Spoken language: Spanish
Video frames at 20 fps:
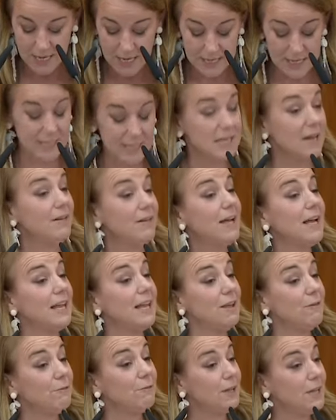Ya saben que
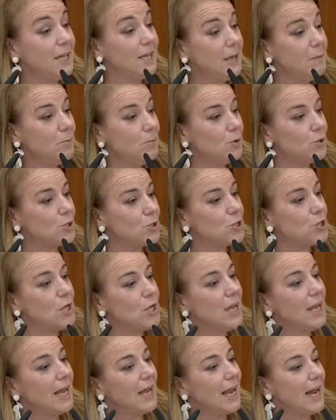defendemos
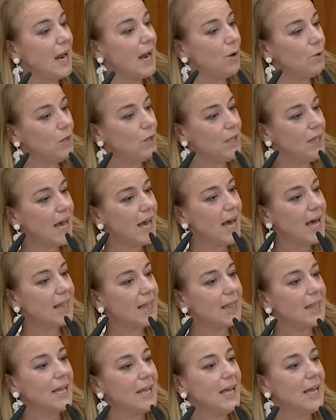que la unidad
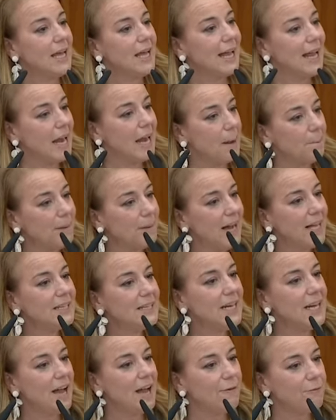que la
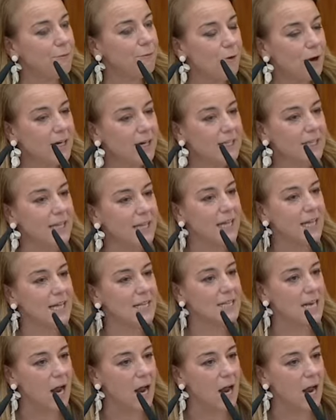patria fuerte